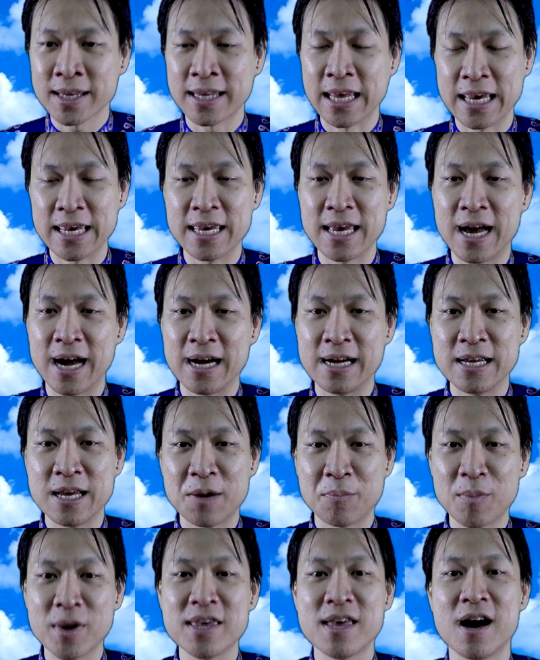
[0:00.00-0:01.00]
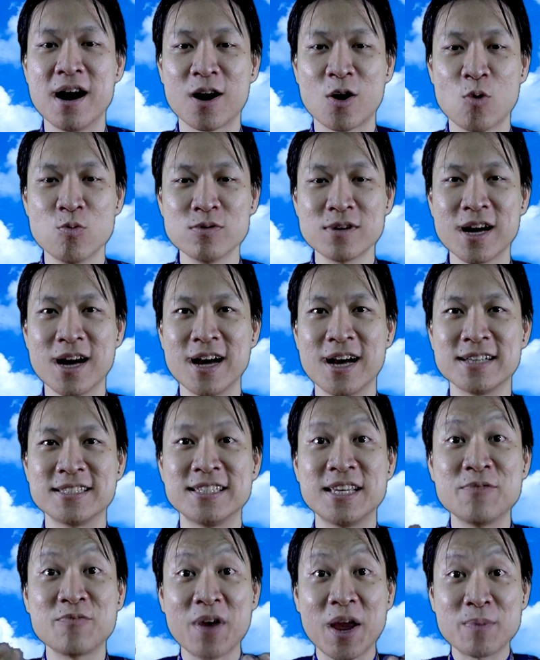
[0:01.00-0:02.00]
thì à, bây giờ cũng à,
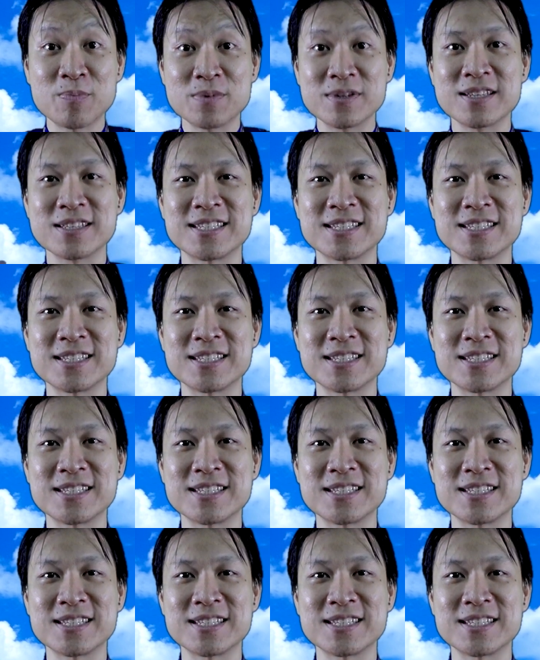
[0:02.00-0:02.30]
xin phép